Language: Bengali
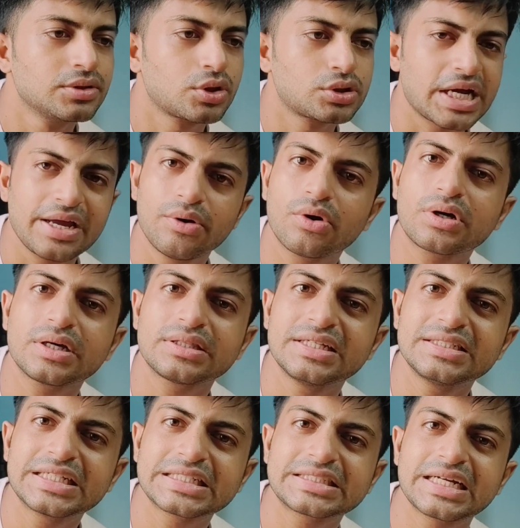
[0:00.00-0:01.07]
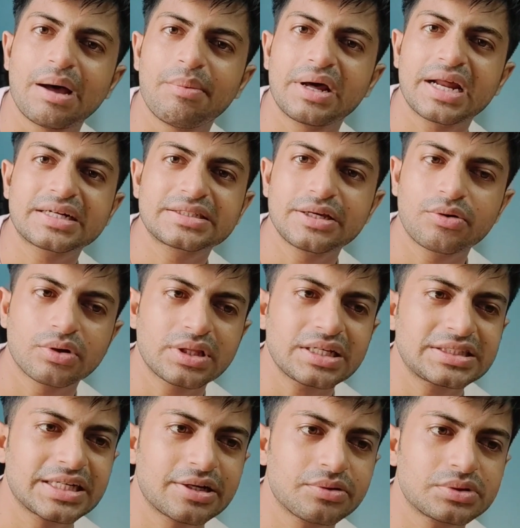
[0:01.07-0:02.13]
তো যাই হোক দিন শেষে আমার একটাই কথা
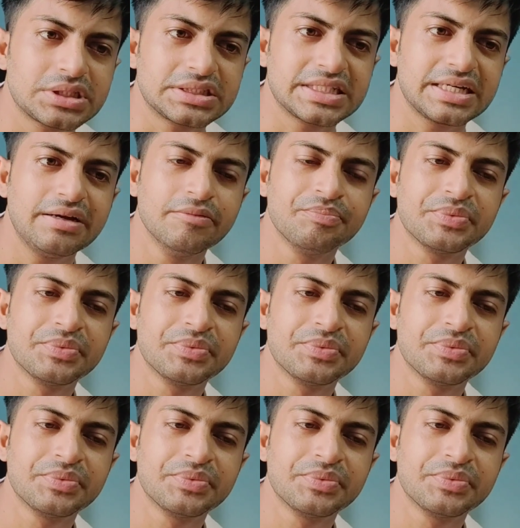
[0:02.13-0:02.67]
সেটা হচ্ছে যে